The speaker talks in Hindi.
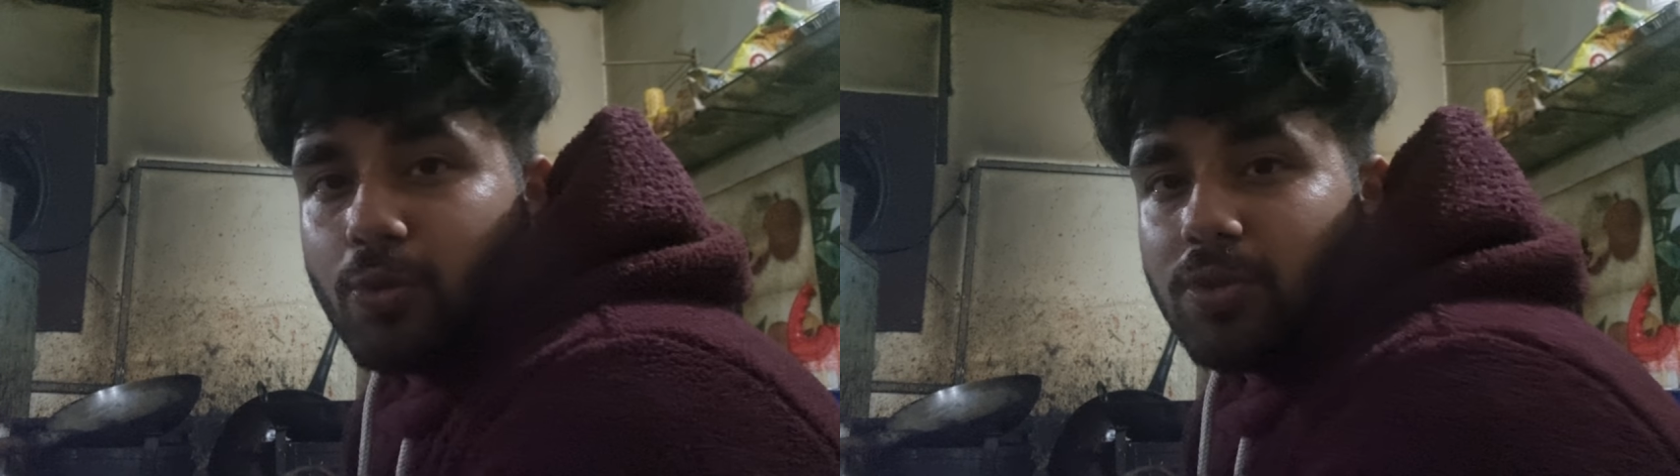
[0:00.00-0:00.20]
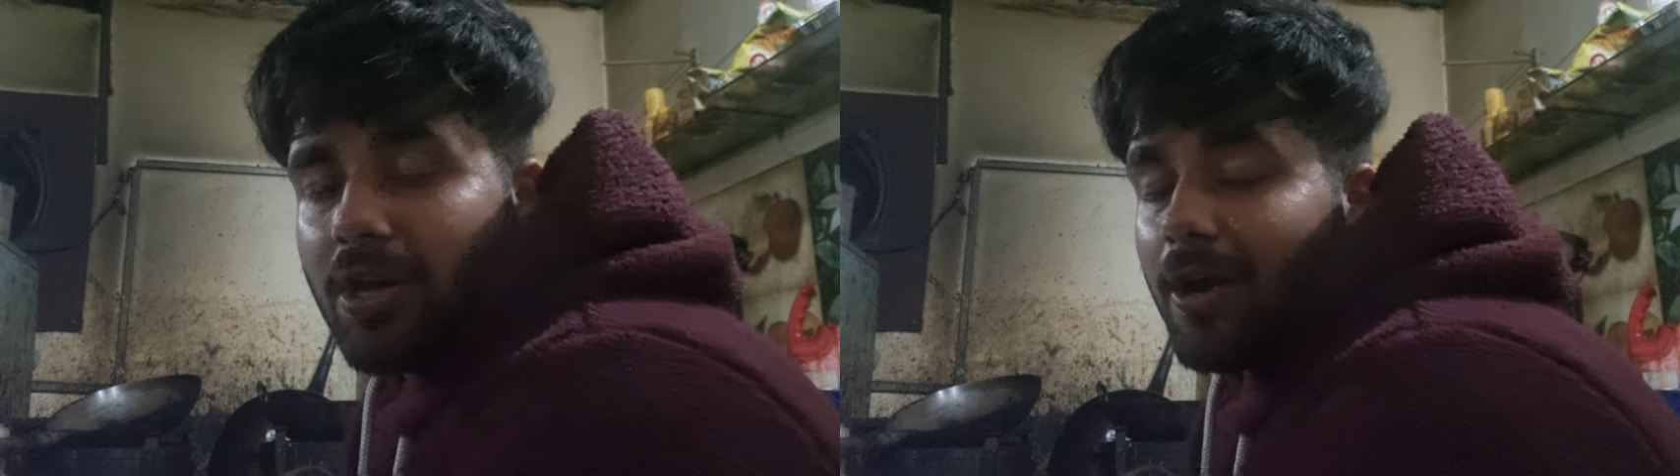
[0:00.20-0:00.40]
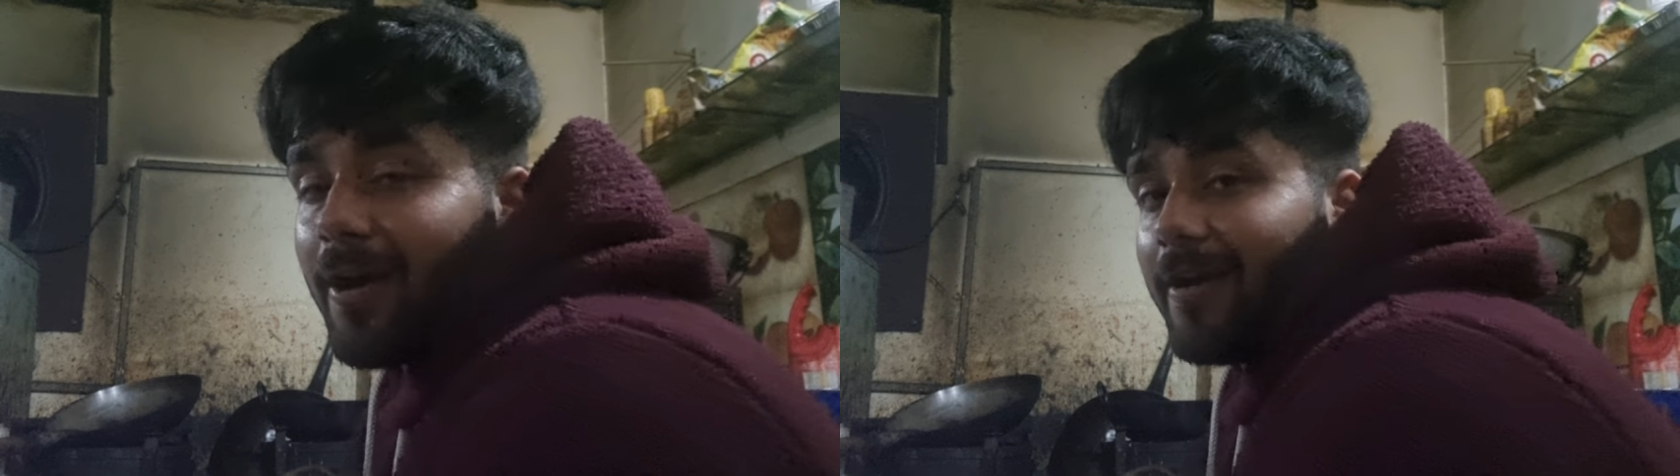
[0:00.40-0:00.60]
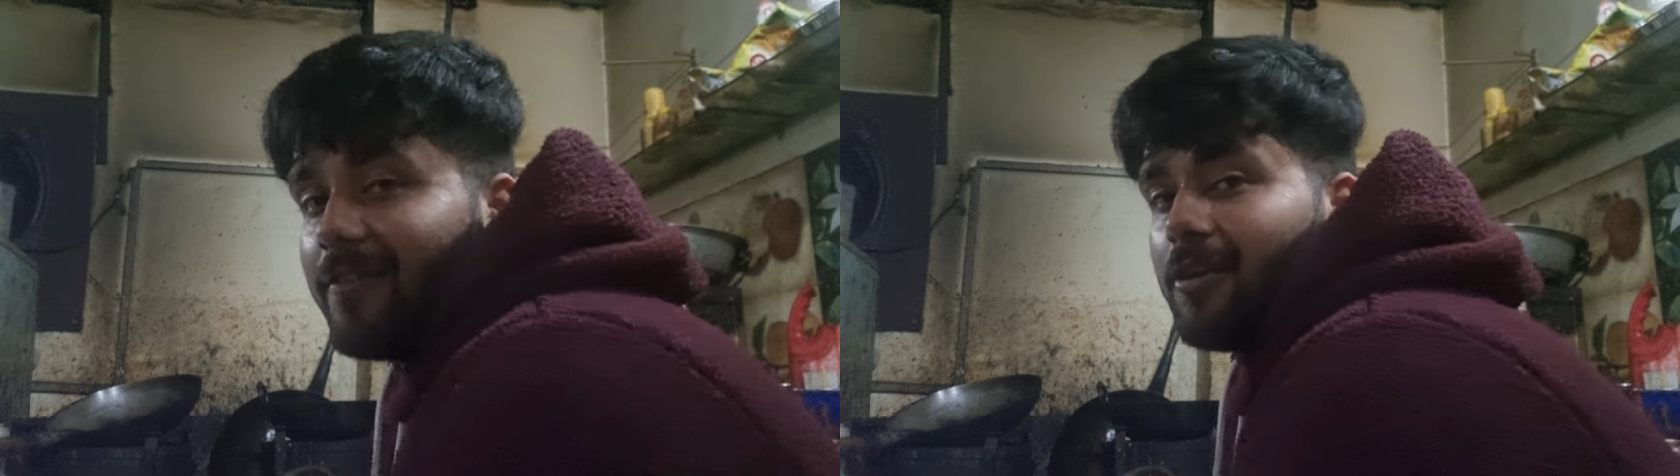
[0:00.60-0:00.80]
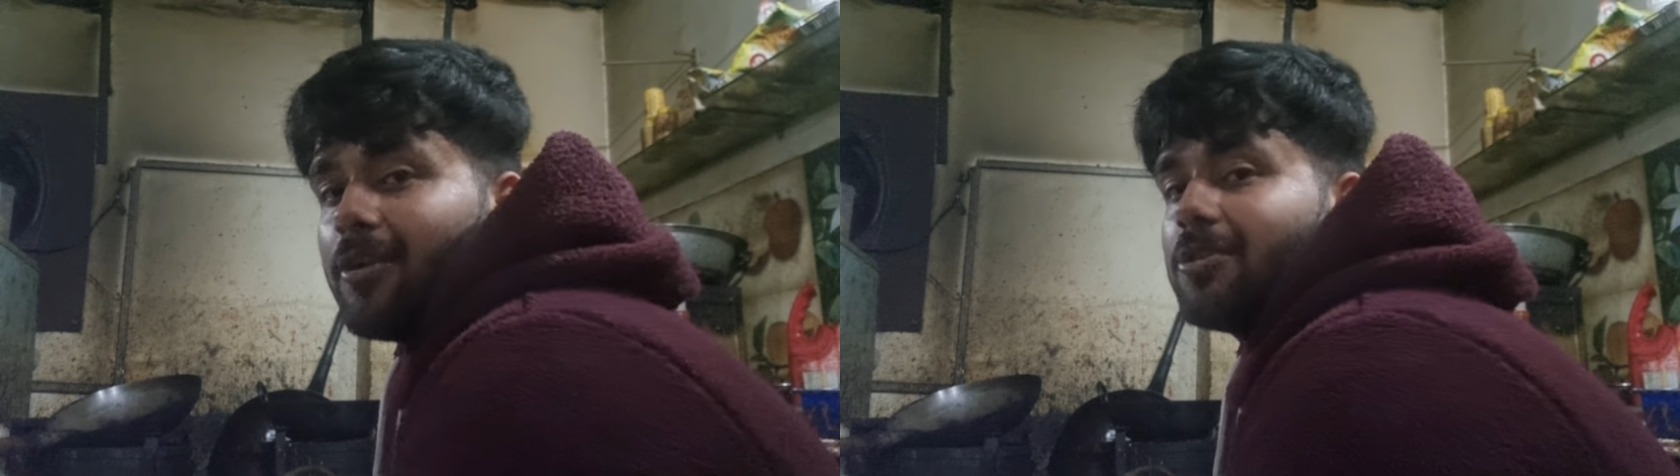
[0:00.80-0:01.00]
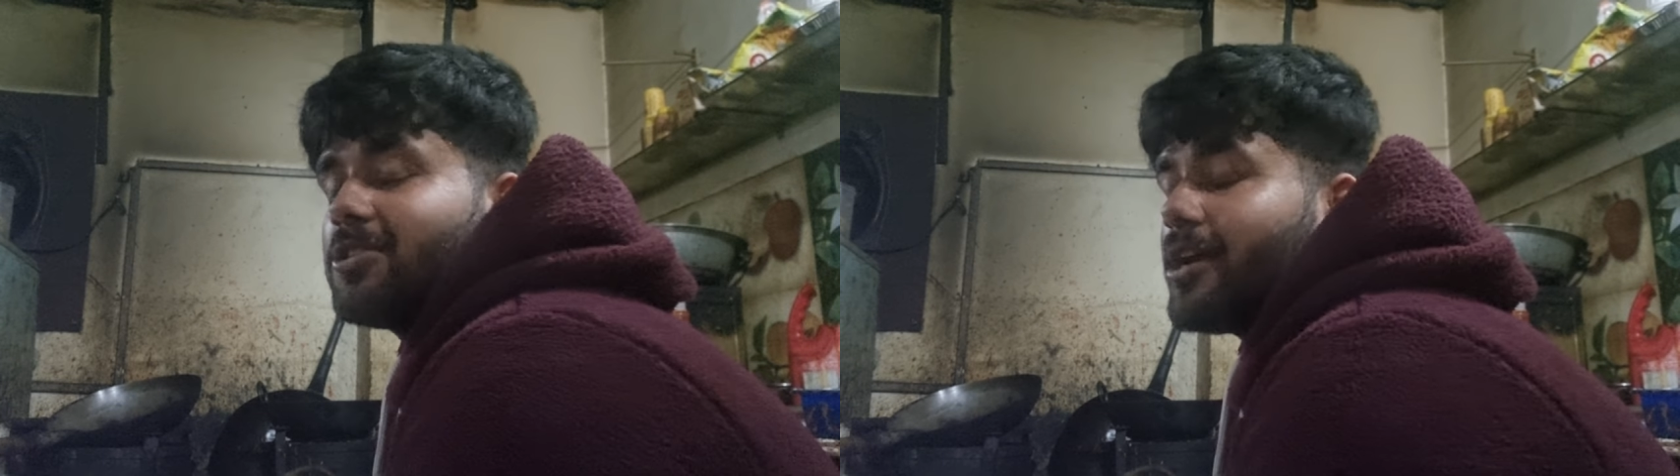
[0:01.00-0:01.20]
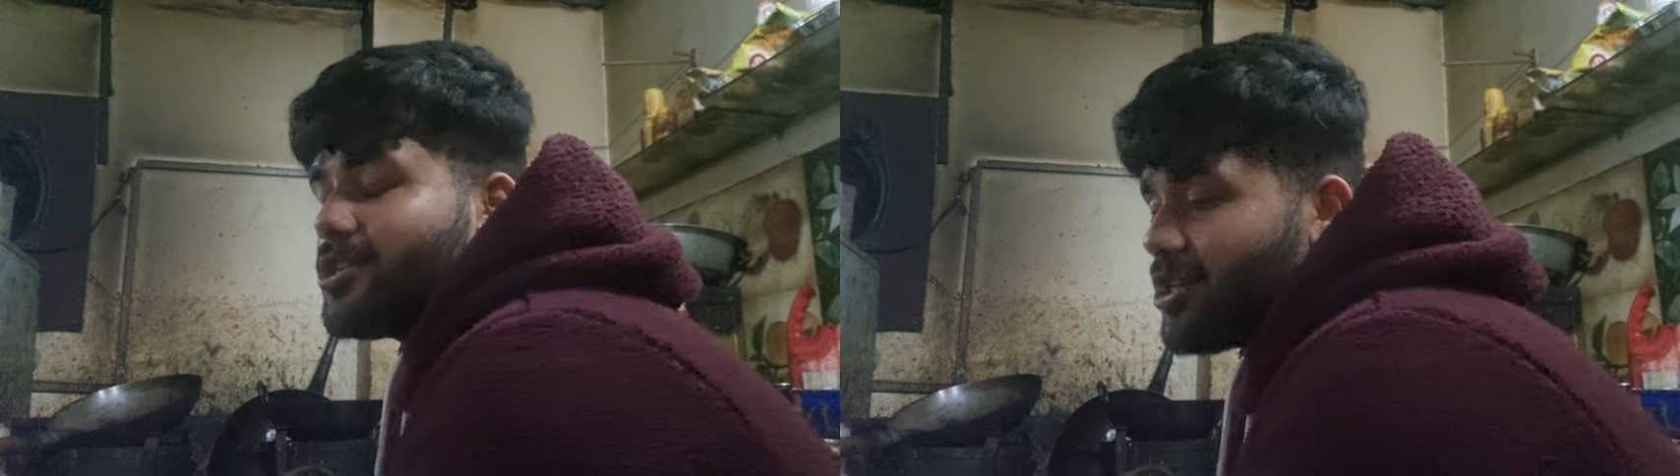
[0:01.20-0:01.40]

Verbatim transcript: द हार्ड वर्क चाहे